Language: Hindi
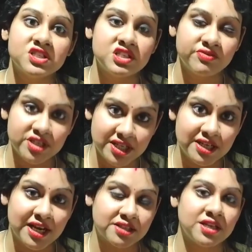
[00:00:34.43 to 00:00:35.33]

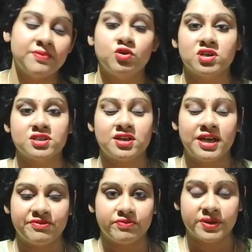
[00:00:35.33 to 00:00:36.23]
पॉजिटिविटी लाता है हम लोग का
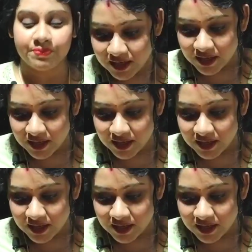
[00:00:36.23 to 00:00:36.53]
लाइफ में